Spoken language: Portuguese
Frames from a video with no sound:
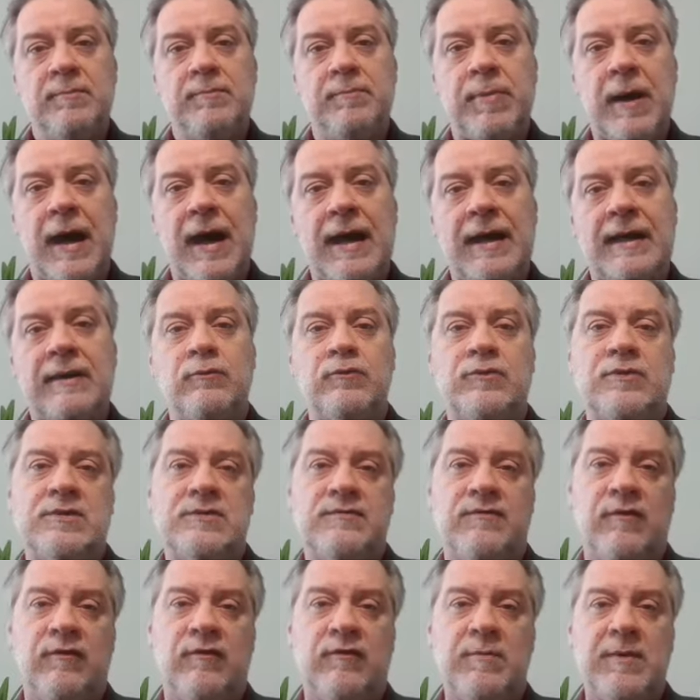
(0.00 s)
para o
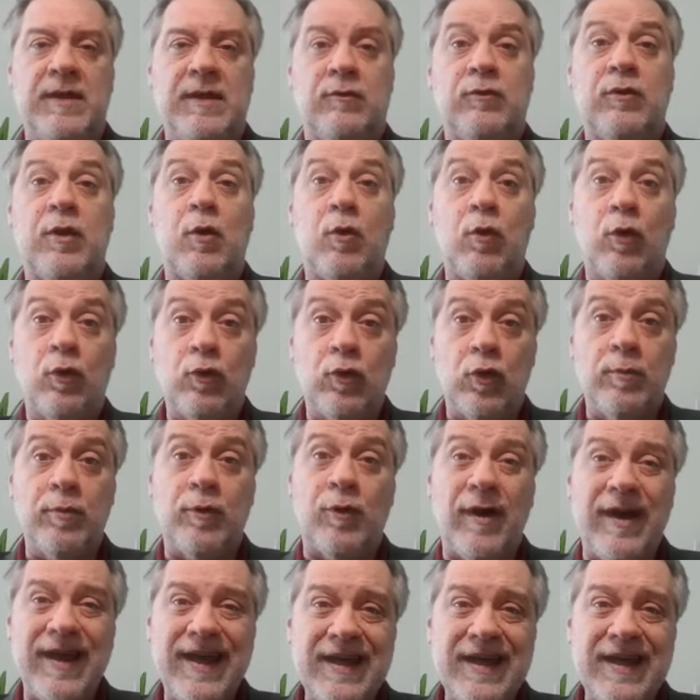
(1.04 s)
desenvolvimento econômico